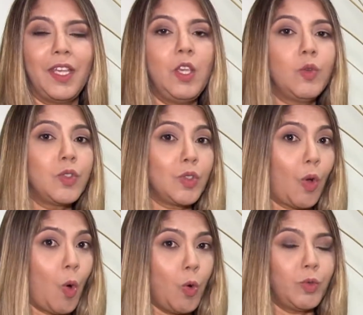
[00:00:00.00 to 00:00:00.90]
e os
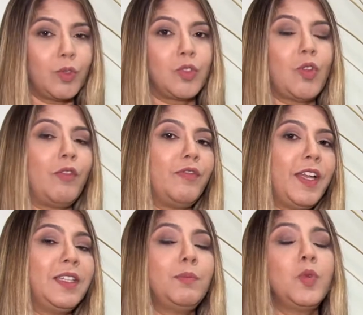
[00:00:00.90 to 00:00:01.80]
outros
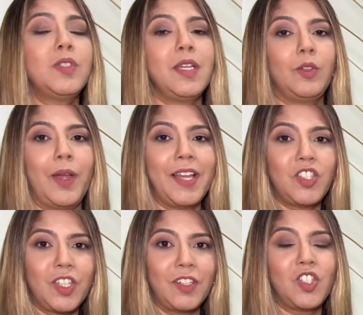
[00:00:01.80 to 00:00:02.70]
90%
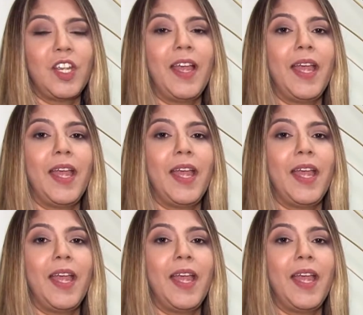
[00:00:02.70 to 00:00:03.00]
restante